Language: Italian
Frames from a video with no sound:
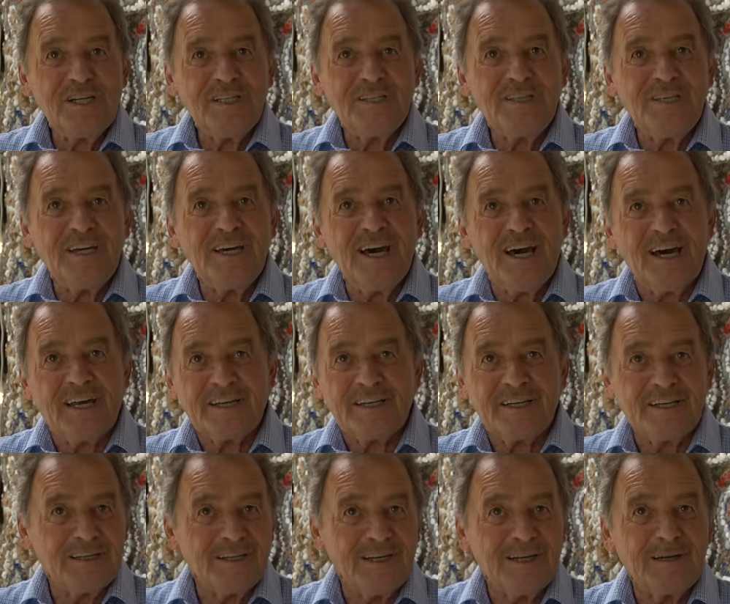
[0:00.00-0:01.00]
a
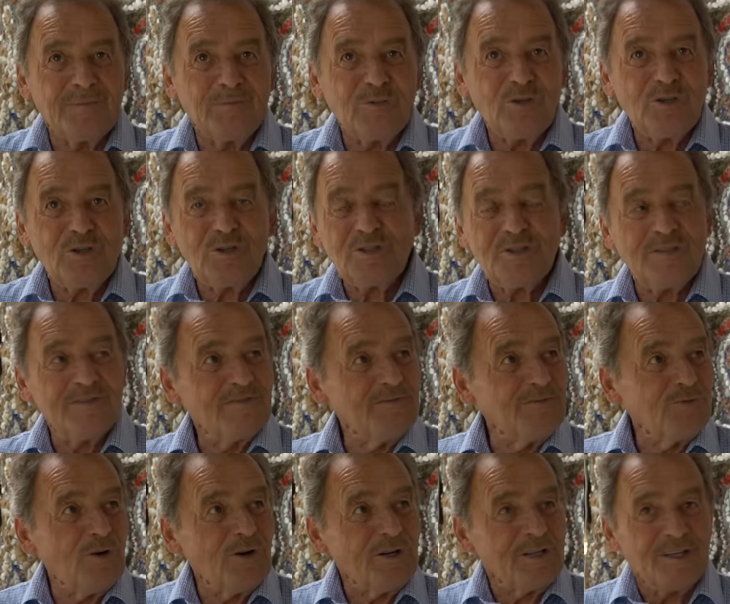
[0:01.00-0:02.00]
litigare, la moglie
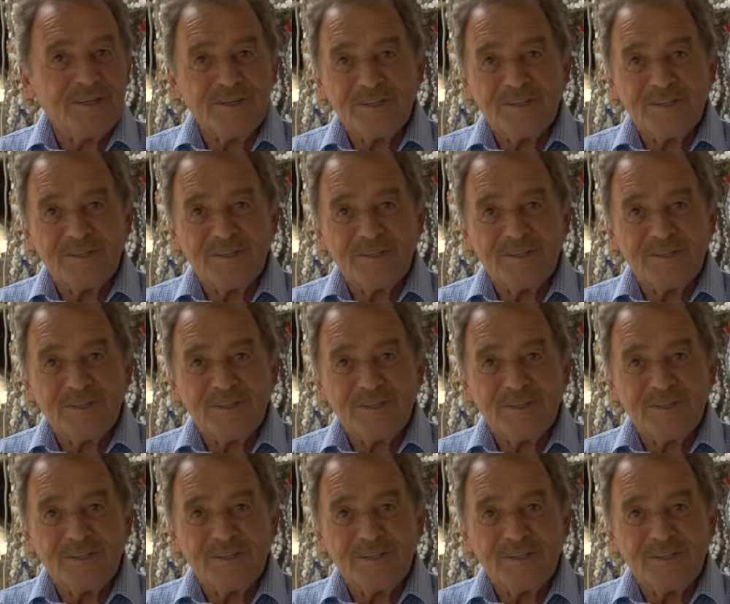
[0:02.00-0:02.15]
fuori,